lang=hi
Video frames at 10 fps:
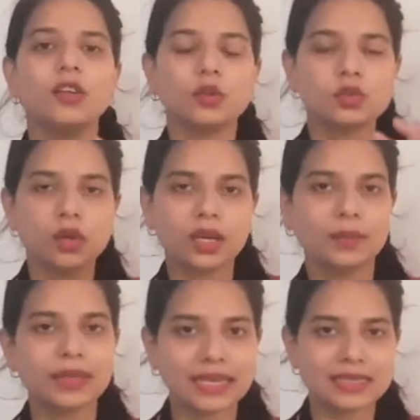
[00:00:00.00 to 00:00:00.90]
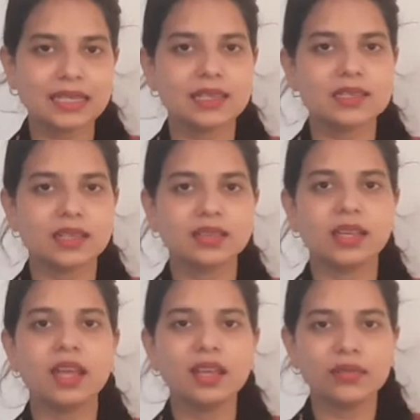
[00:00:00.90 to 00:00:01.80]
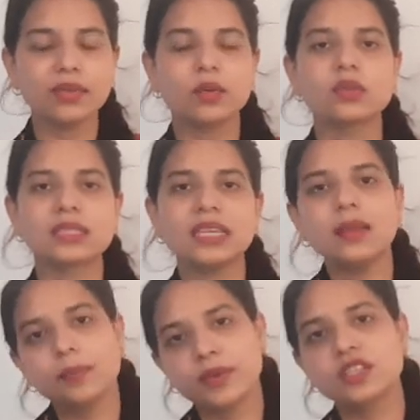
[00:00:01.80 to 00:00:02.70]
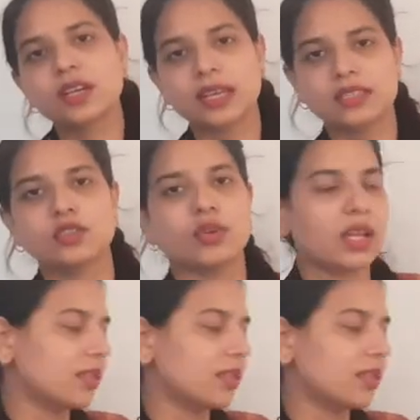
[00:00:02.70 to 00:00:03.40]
तो उसको कम कैसे कर सकते हैं या फिर उससे पीछा कैसे छुड़ा